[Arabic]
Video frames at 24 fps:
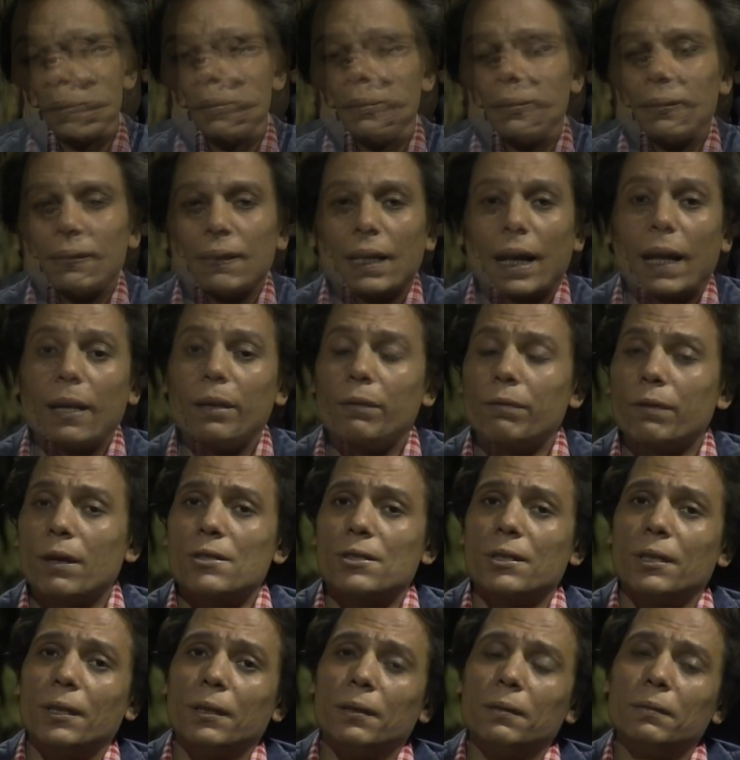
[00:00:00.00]
أنا أي يا
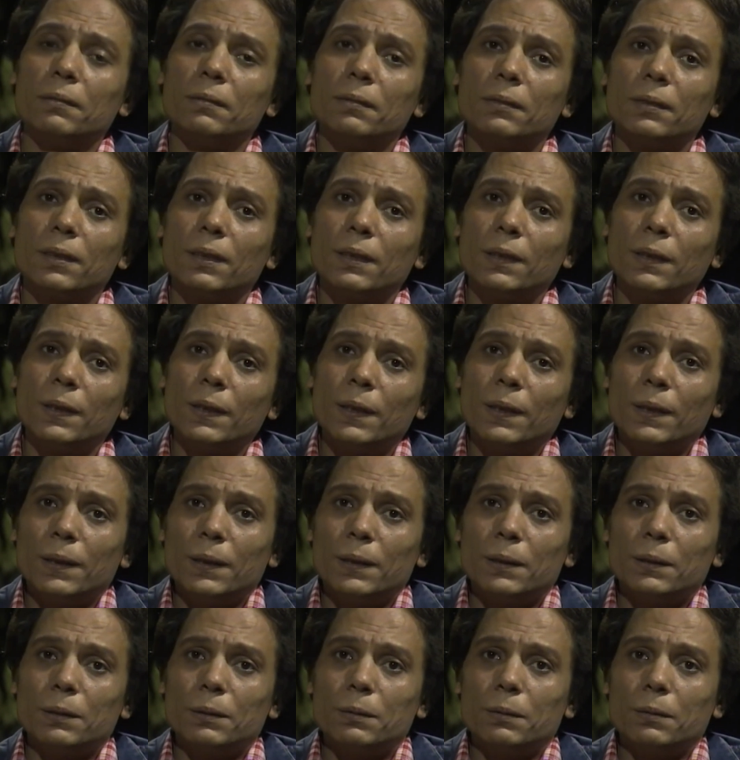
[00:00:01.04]
حسين
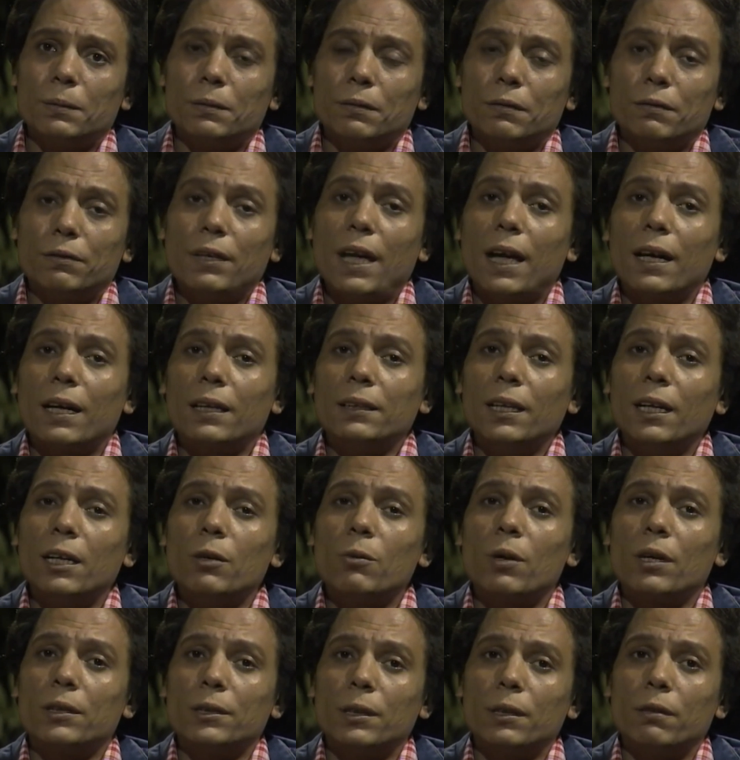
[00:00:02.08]
في حاجات
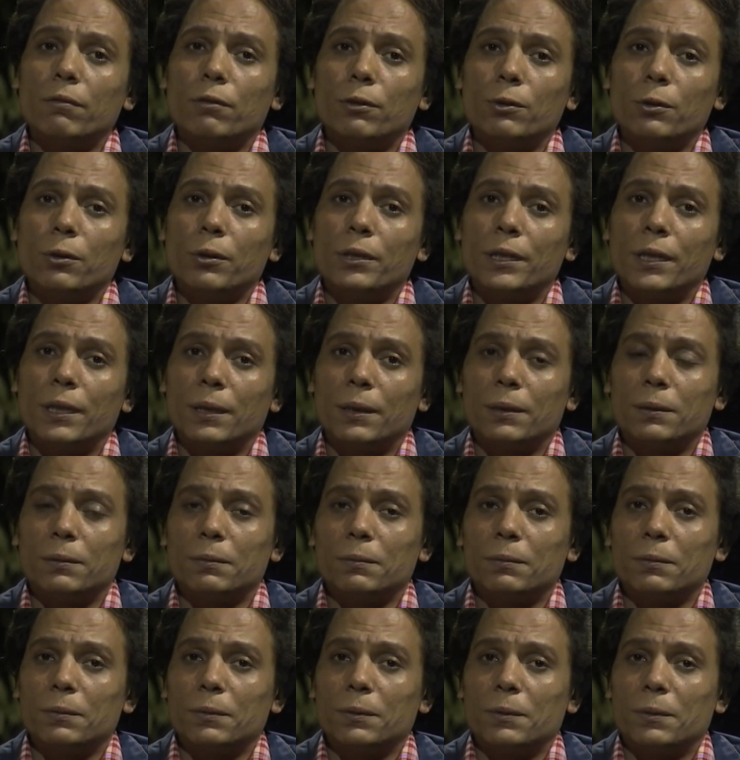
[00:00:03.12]
حلوه كتير في الدنيا
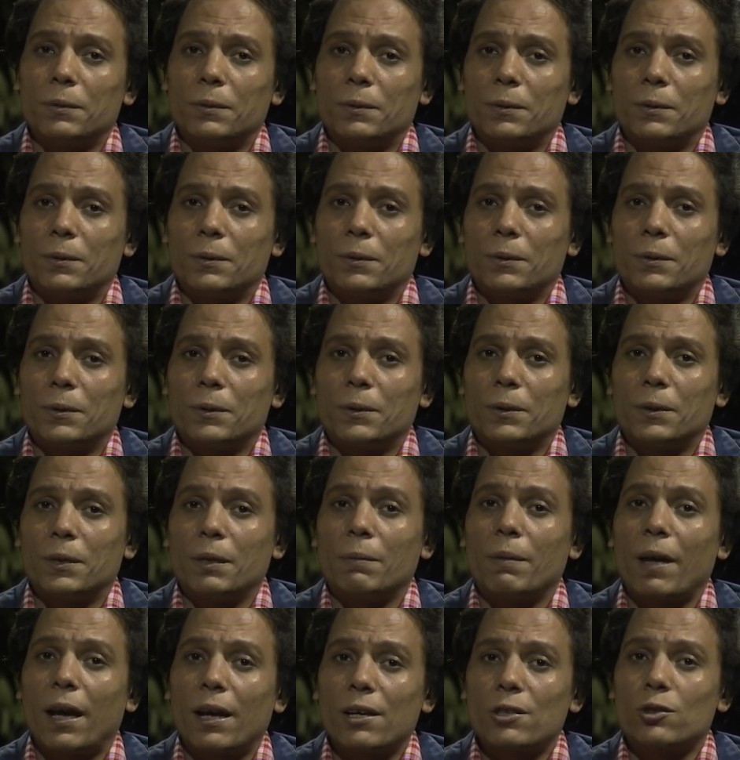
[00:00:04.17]

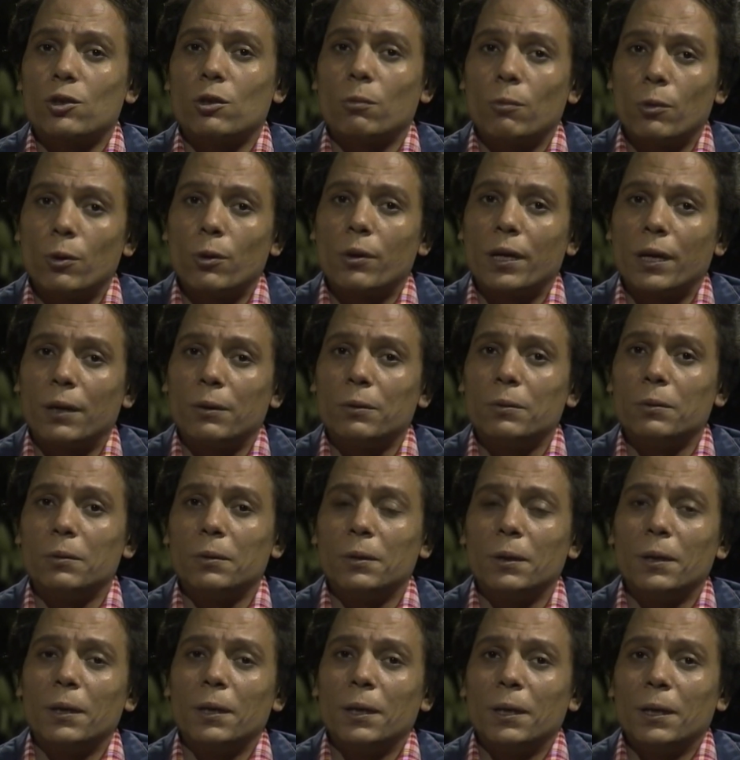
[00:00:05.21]
تبقى عايز تملكها و...
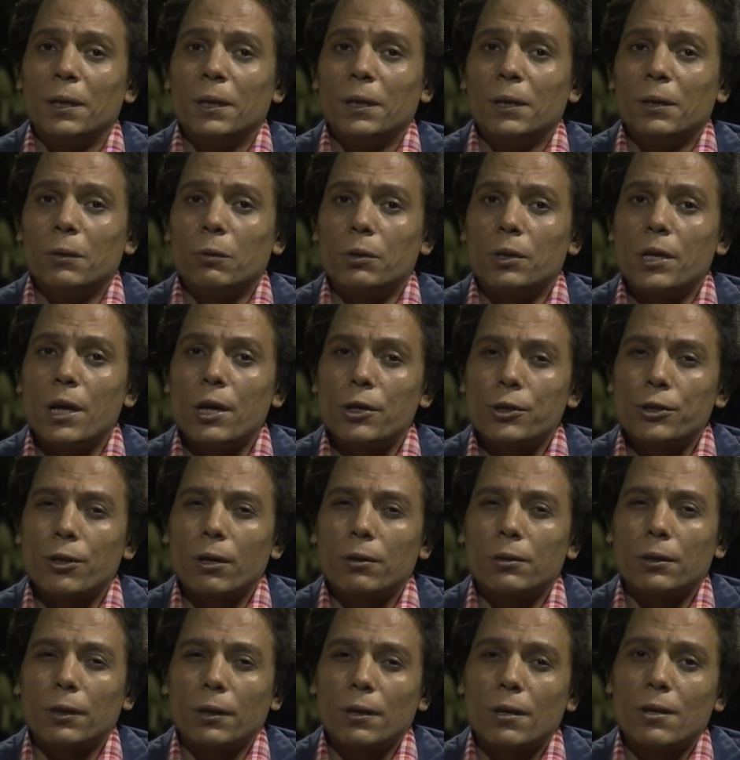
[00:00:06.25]
وتلاقي
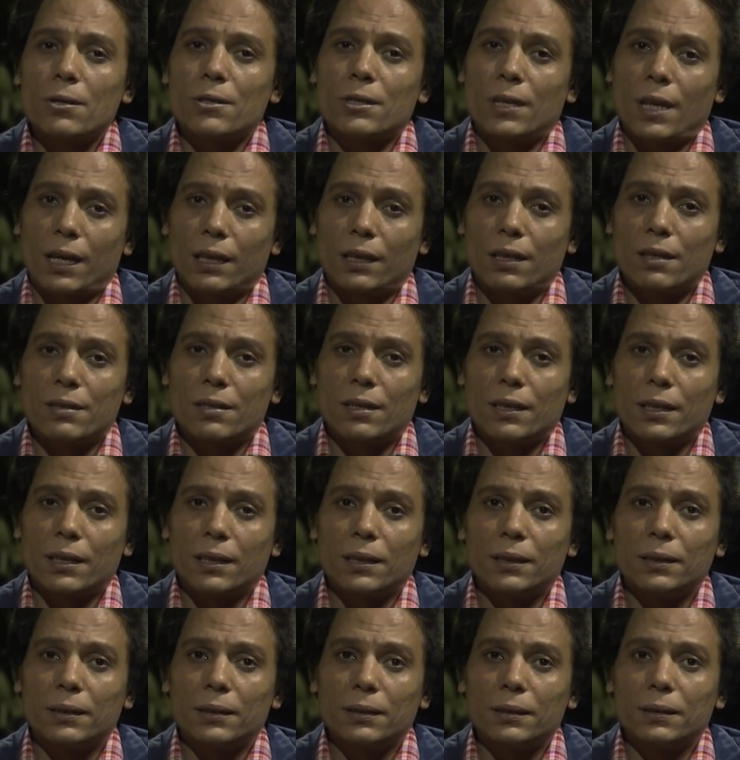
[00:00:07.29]
شرط قاسي يعجزك
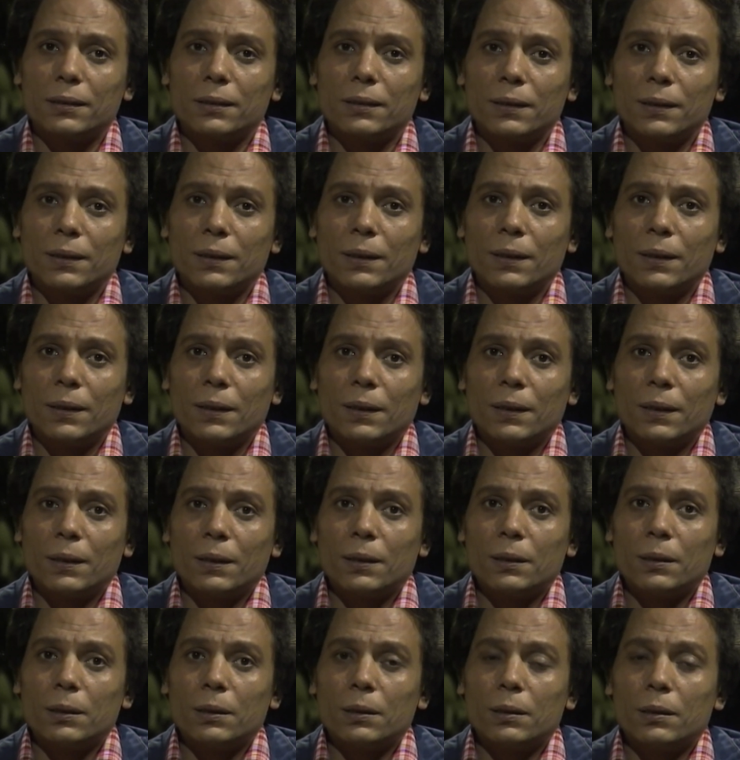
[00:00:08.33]

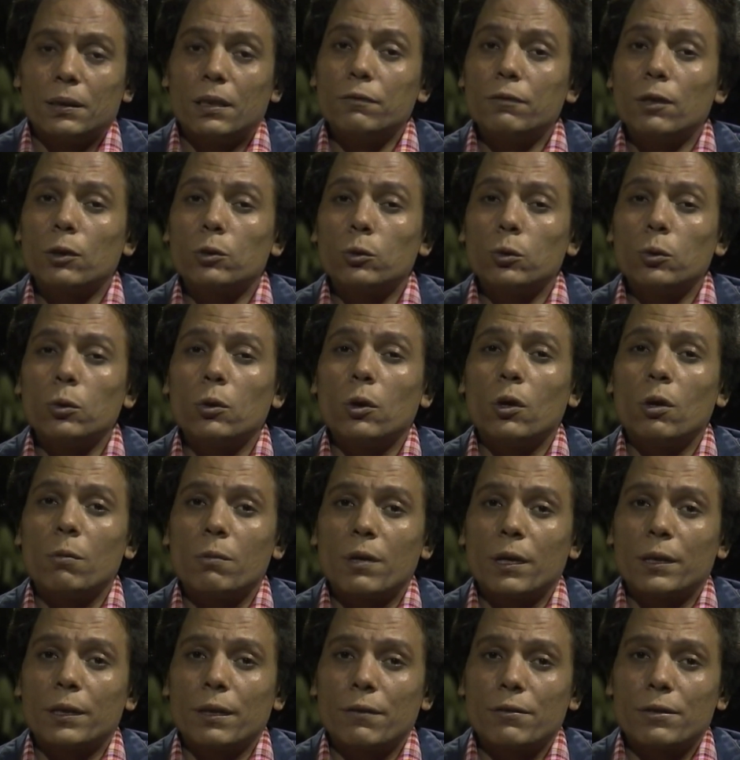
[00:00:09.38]
تفضل طول
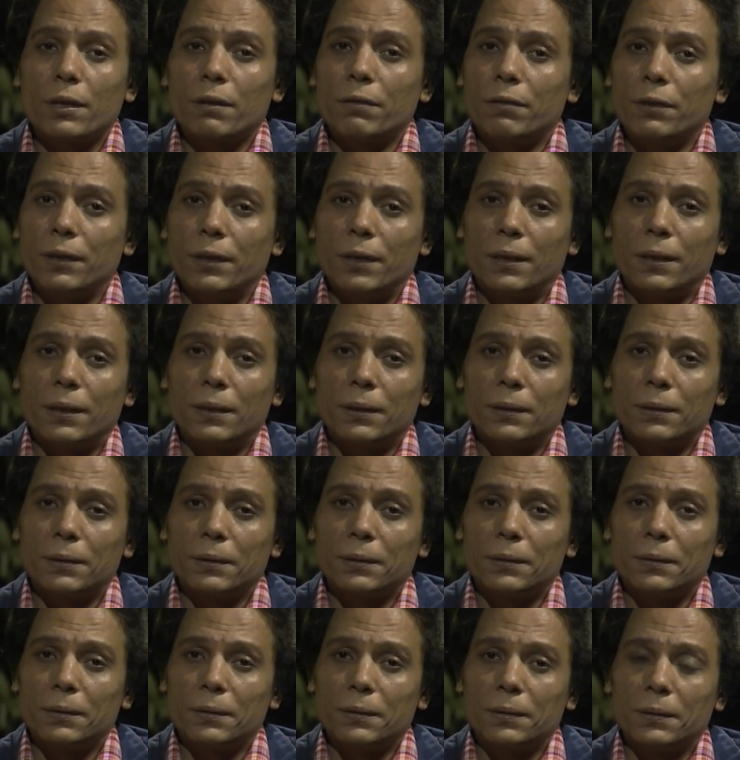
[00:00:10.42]
عمرك نفسك فيها
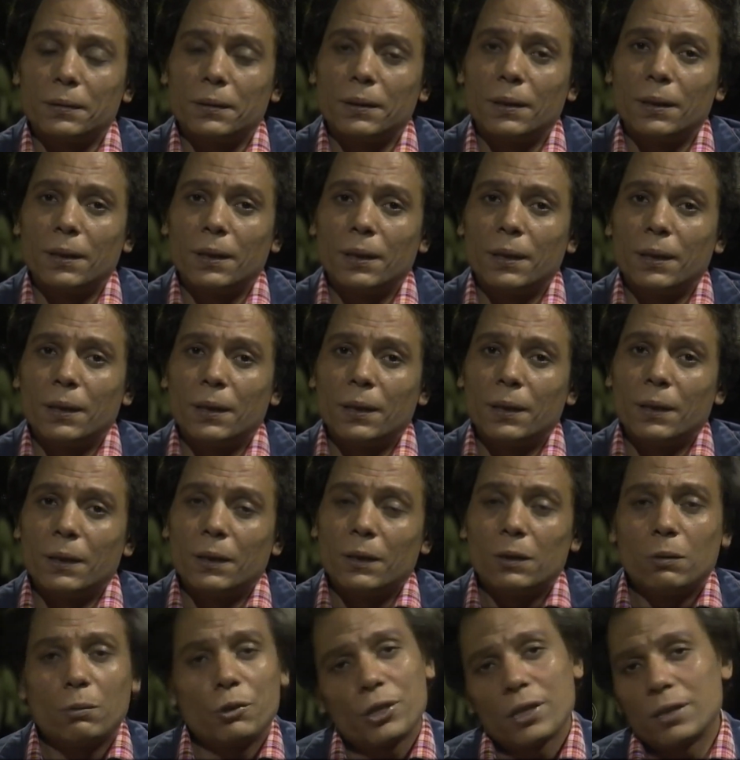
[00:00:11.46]

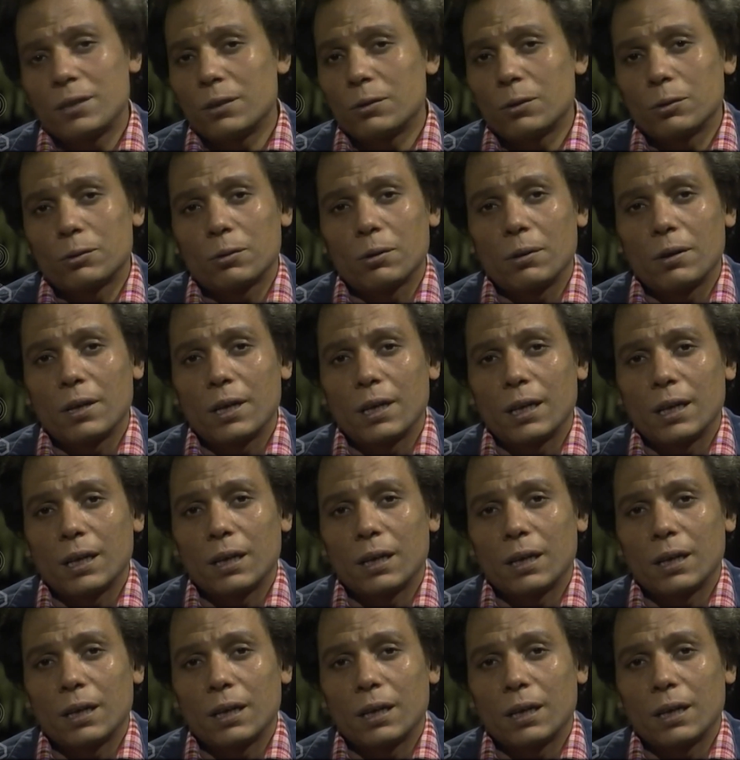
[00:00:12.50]
ومش قادر تطولها يا